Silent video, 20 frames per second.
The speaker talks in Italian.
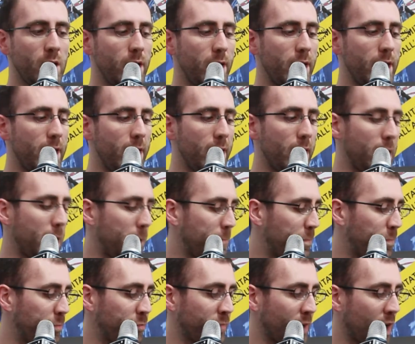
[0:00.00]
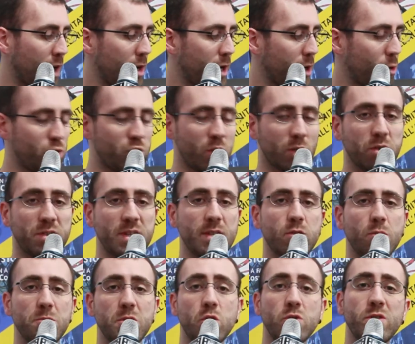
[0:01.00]
Ehm, in un certo
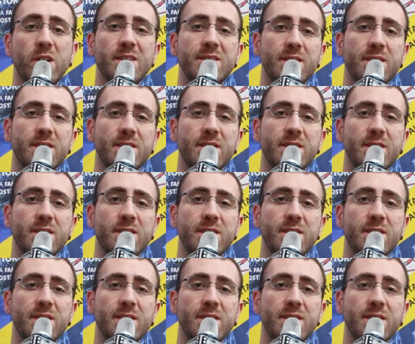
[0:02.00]
senso bisogna